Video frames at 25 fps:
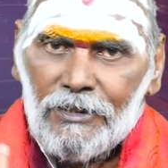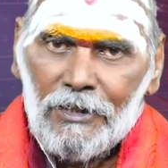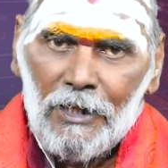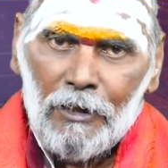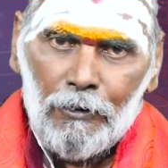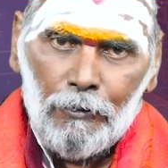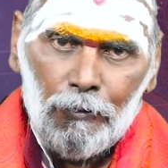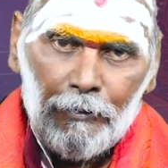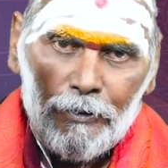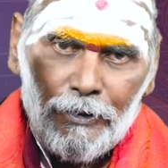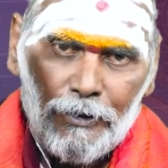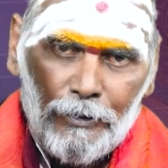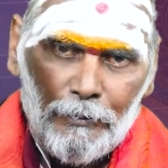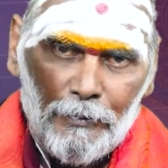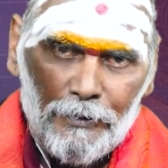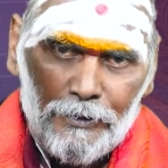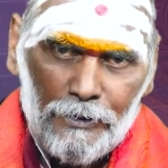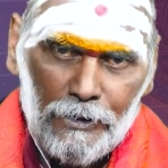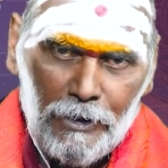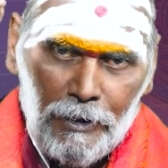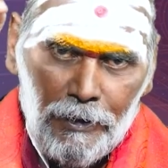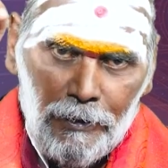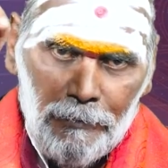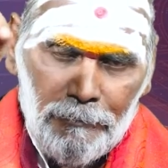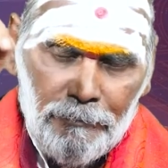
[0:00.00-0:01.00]
స్థానంలో
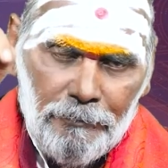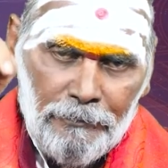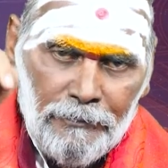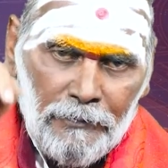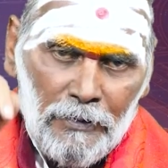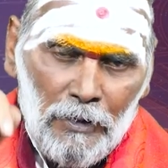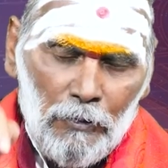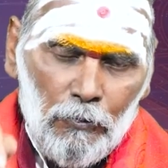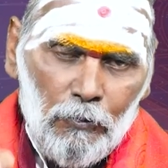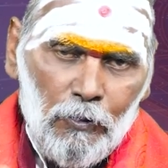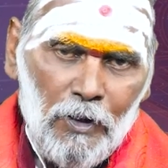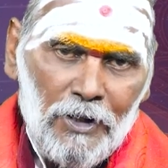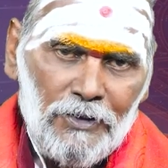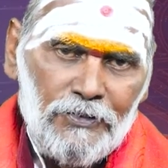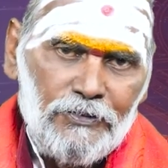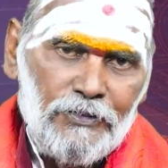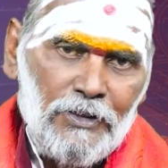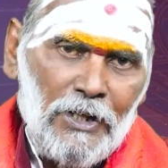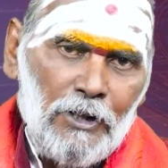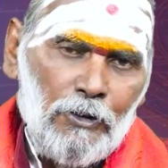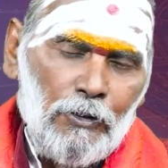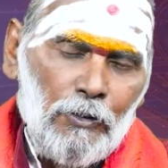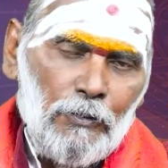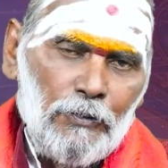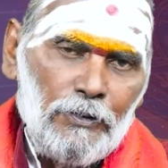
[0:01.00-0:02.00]
ఉన్నటువంటి
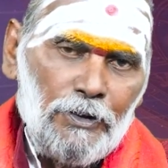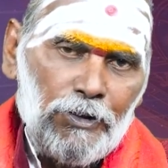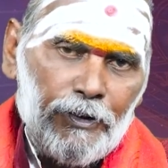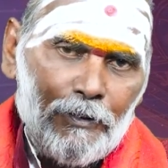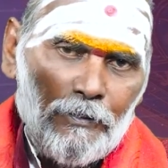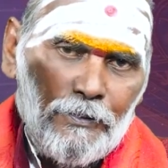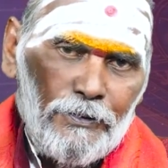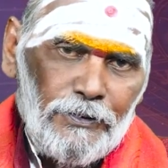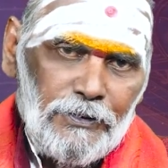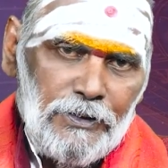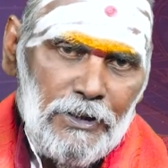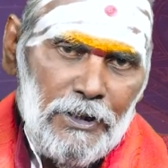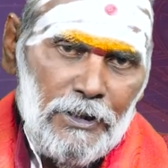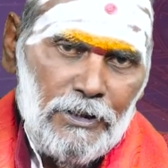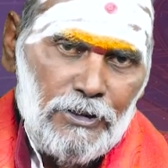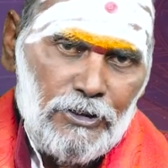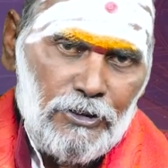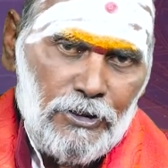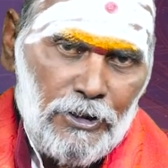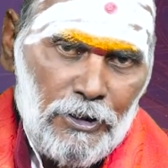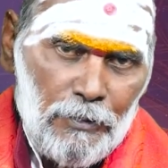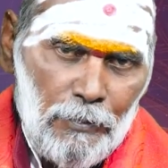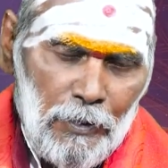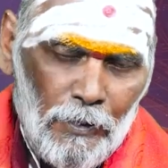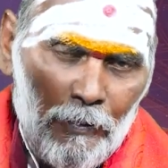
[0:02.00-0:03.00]
వాస్థానంలో ఉన్నటువంటి
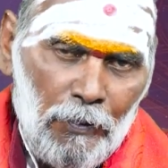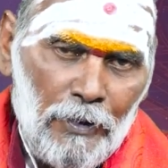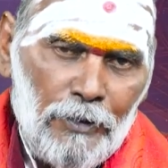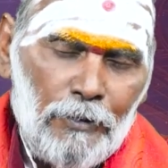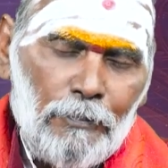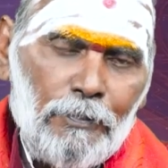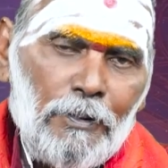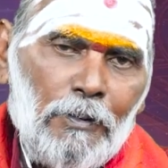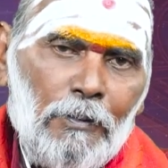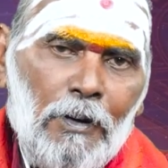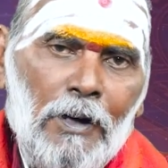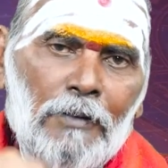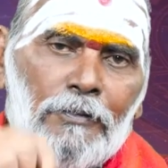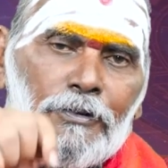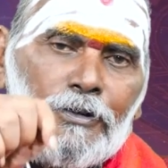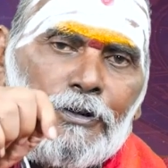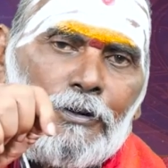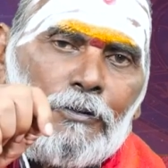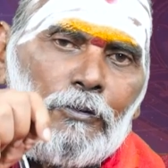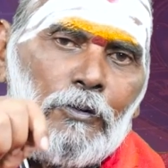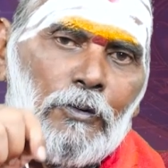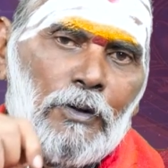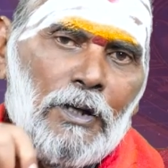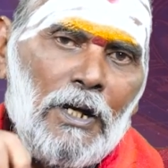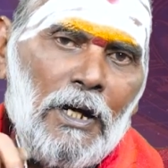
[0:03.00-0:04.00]
శనిభగవానుడు
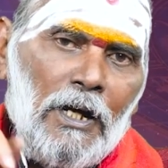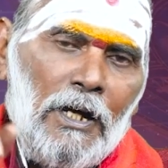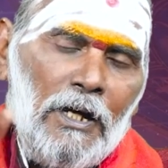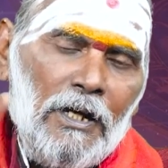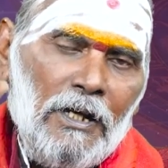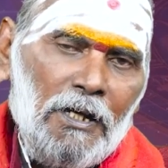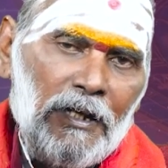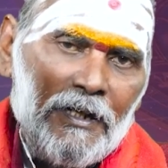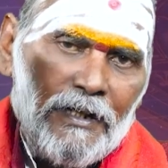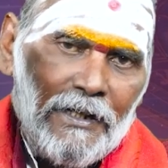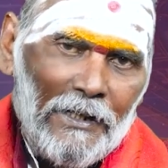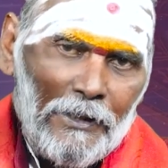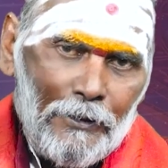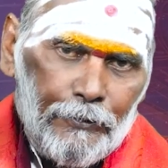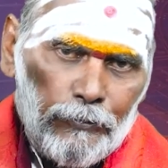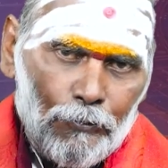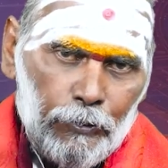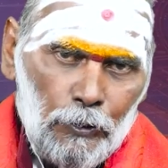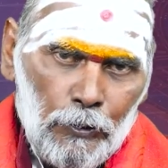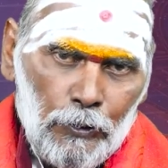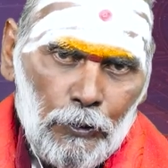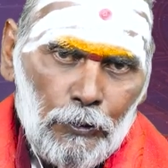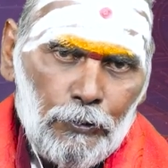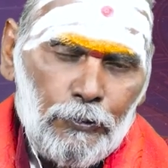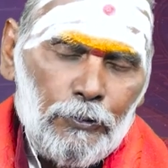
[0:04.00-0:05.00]
ప్రభావితం కూడా ఇక్కడ
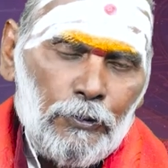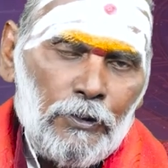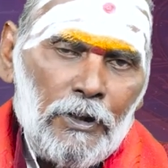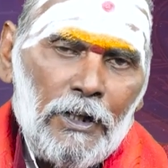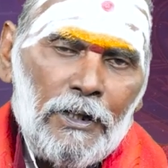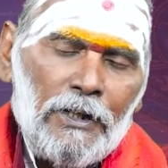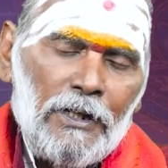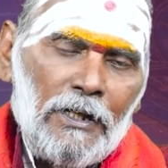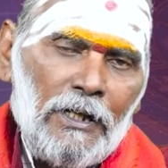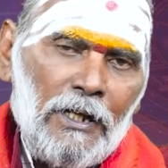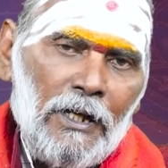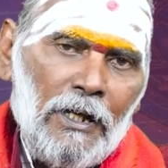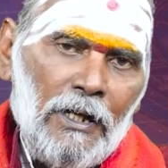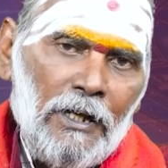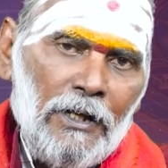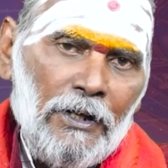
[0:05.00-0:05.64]
తోడవుతుంది కనుక